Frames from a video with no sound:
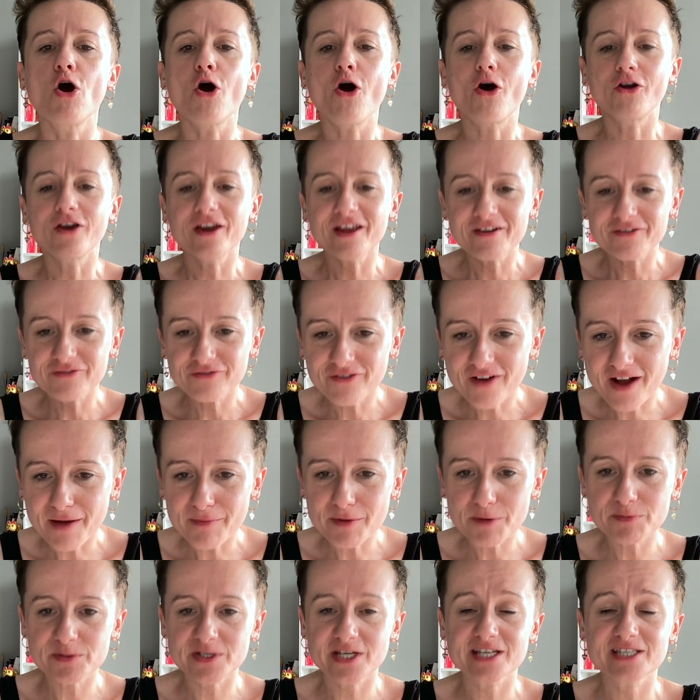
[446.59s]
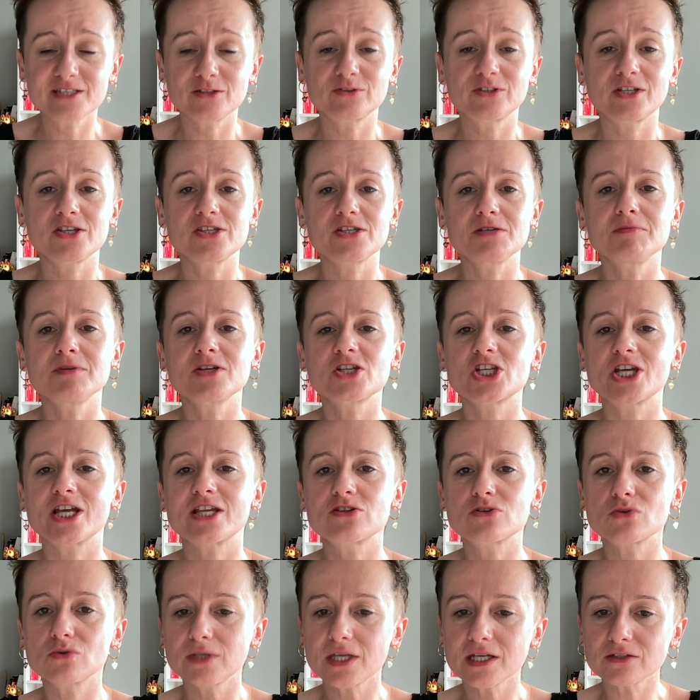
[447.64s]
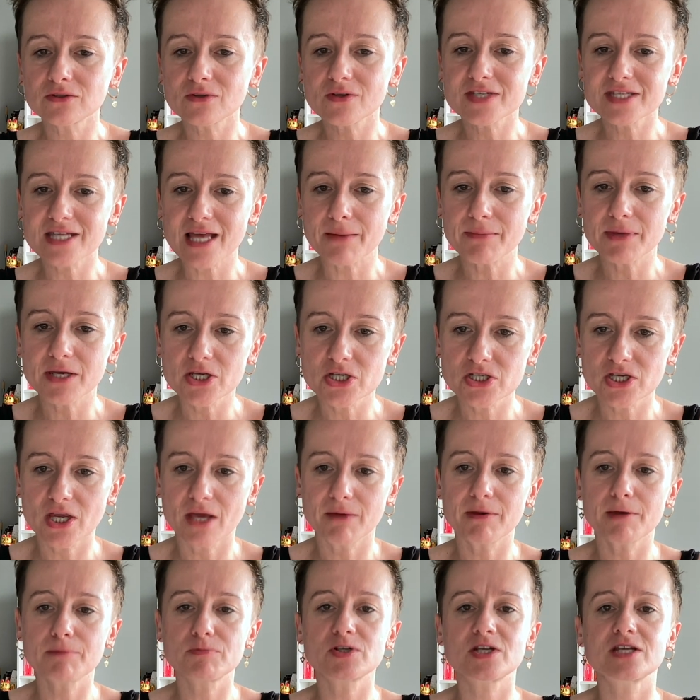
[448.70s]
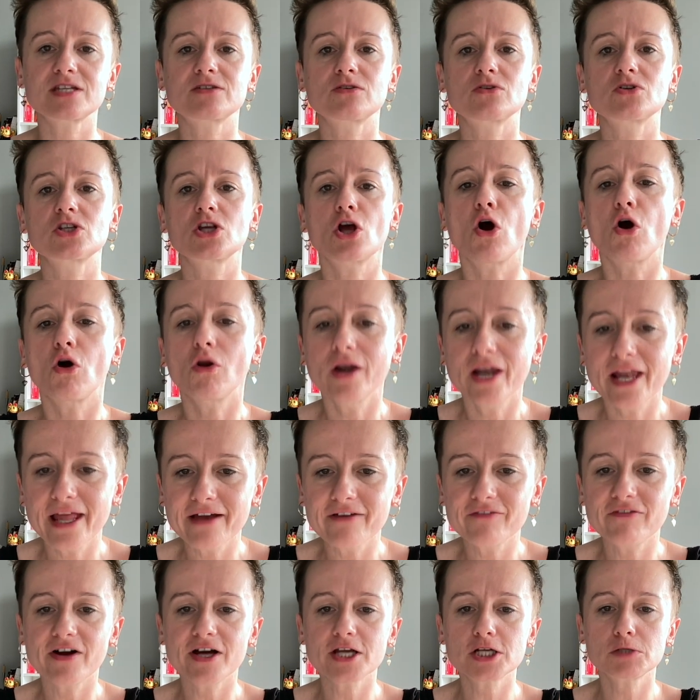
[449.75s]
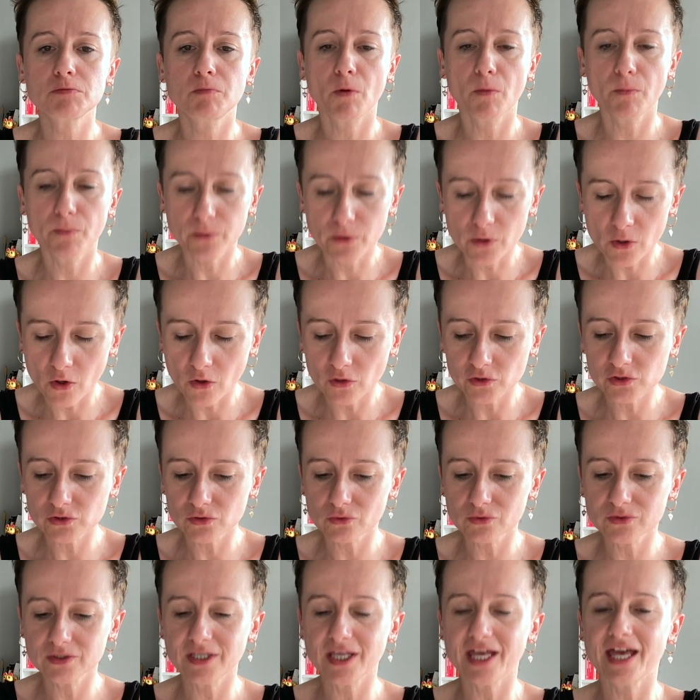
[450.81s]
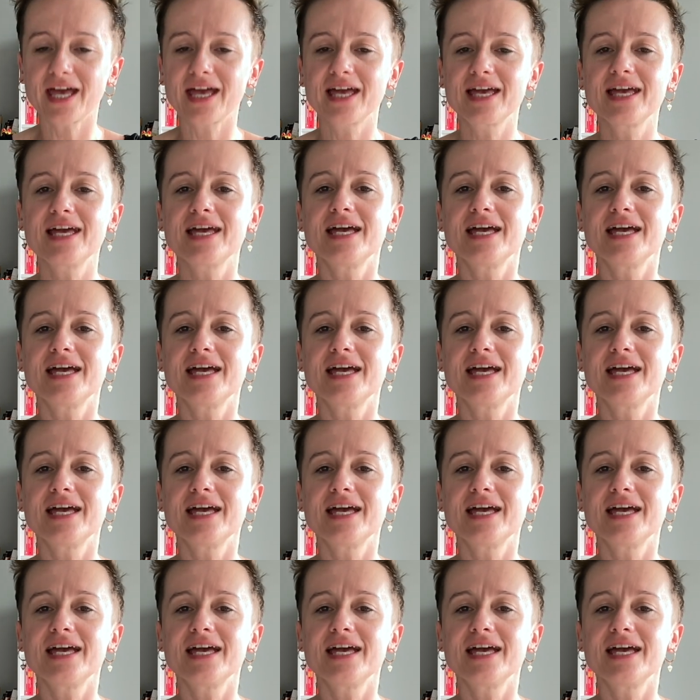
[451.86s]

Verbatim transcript: olewamy, przez to tracimy szacunek do samej siebie, przez to, że olewasz po prostu te